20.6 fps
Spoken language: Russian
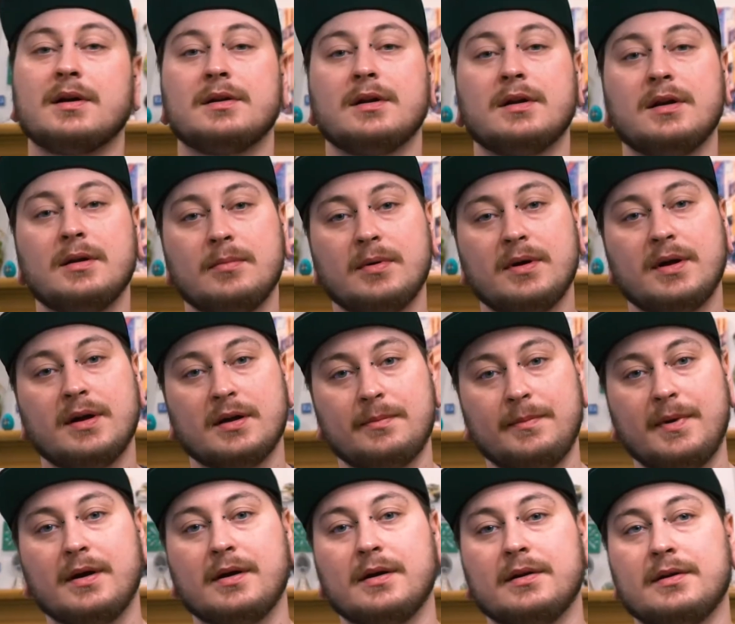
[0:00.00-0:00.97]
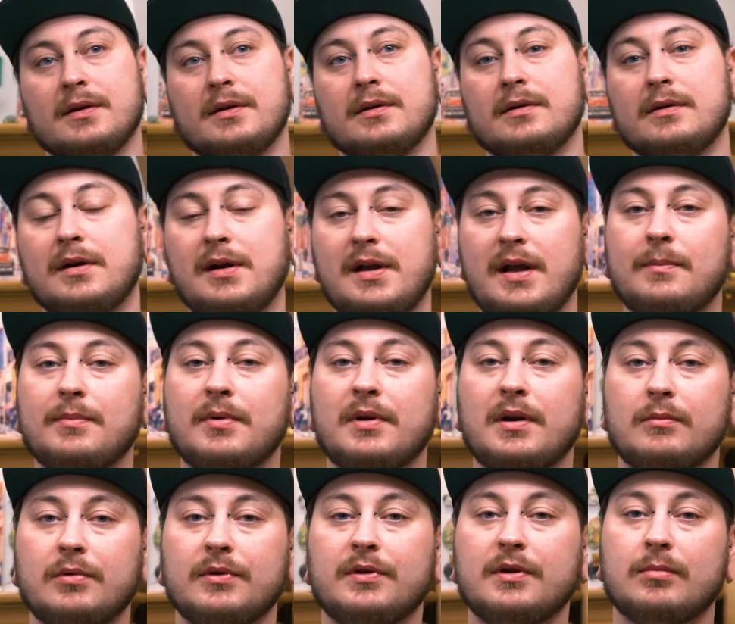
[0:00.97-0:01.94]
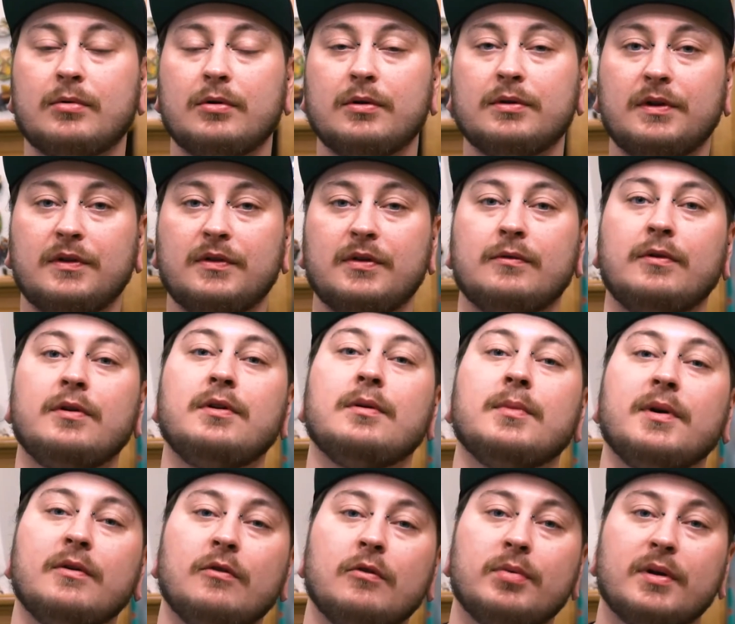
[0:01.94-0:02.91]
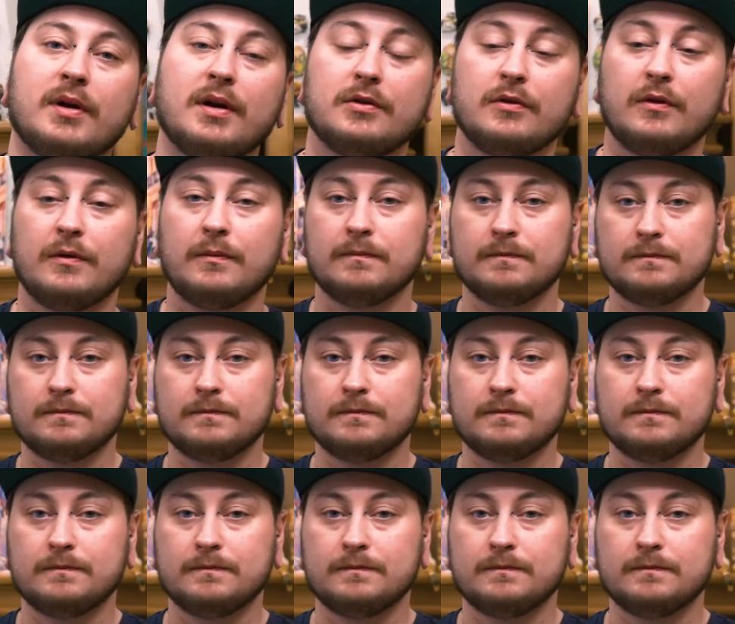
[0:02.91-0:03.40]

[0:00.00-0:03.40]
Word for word: это рыба, экмек это хлеб или бутерброд, и сегодня мы его приготовим.